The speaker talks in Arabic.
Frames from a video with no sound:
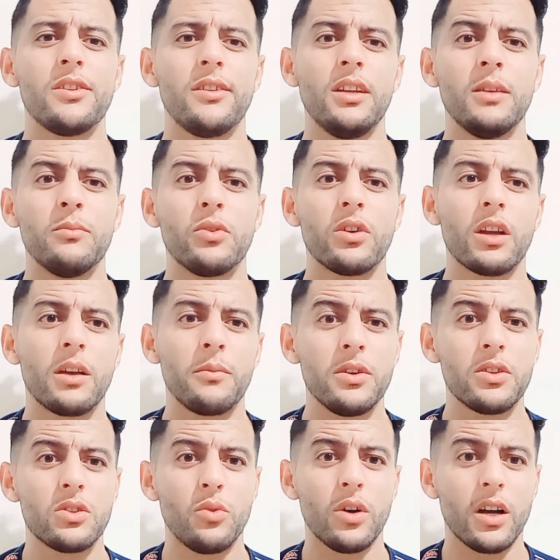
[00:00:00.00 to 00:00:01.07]
عليهم
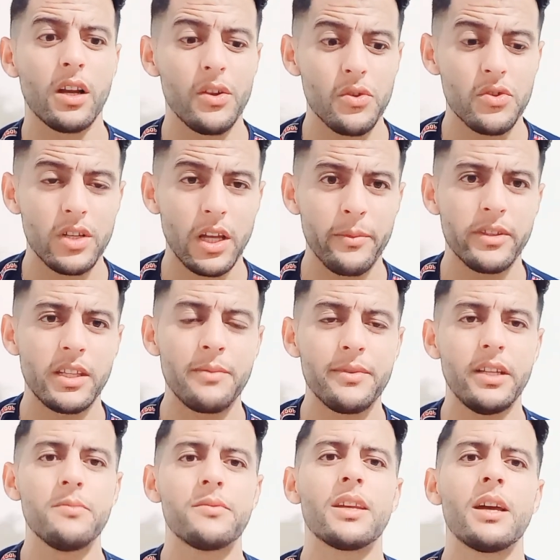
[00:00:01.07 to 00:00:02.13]
وركبت ووكلت وشربت ضربت
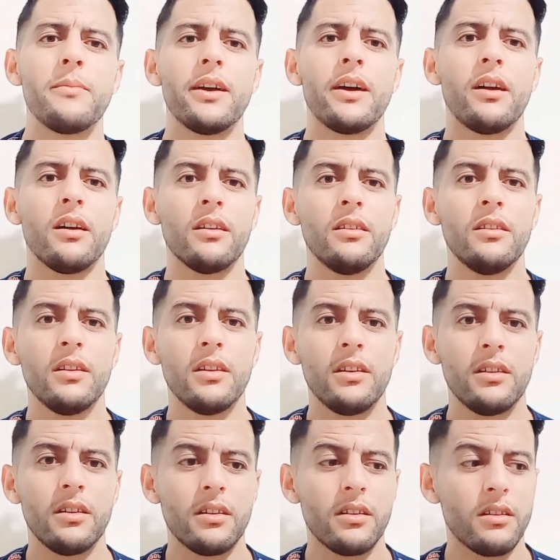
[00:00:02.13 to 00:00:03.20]
لهم تماره
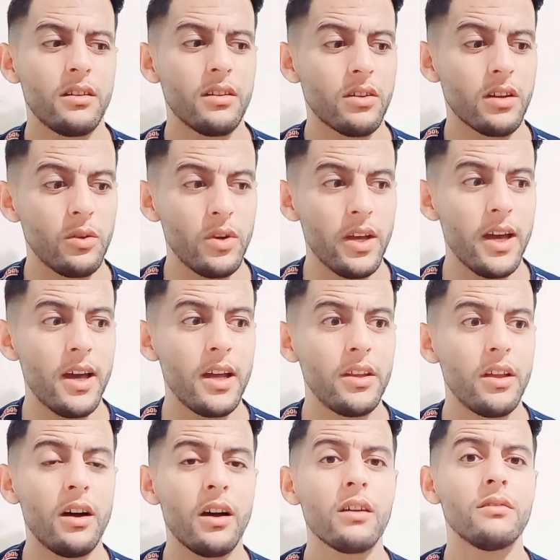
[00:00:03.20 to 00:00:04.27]
هذوك
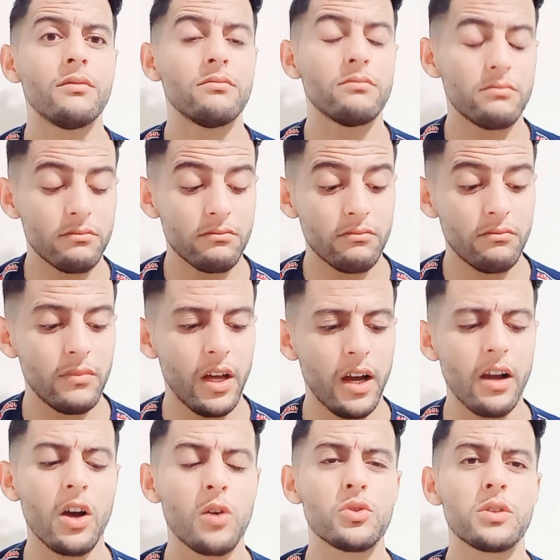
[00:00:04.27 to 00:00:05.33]
ولادها من
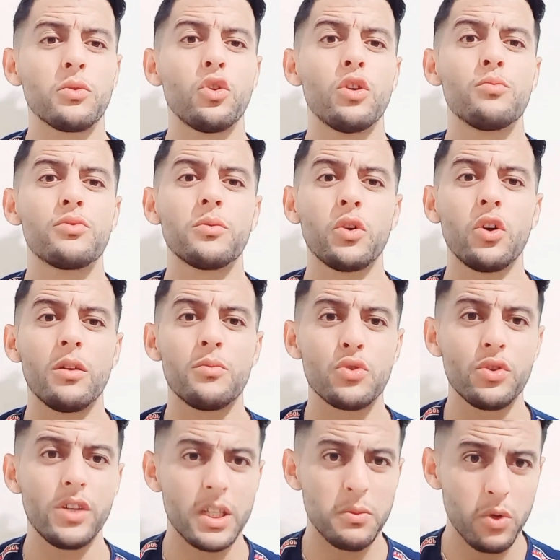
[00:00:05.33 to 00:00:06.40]
حقكم تبغوهم تبغوها
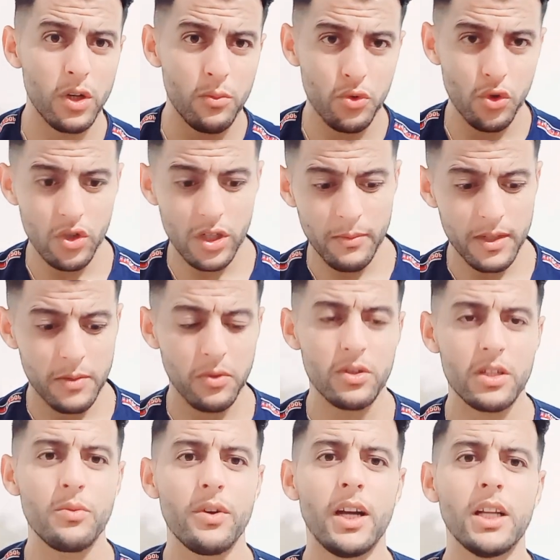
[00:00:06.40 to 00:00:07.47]
بجوج يا تبغوهم بجوج يا ما تبغوا
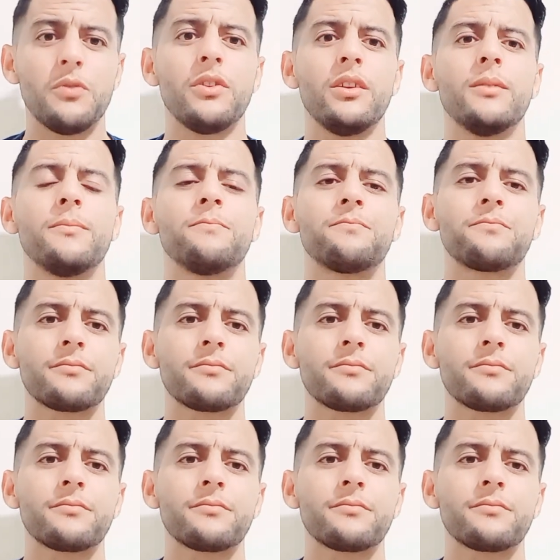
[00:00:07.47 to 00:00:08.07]
حتى واحد فيهم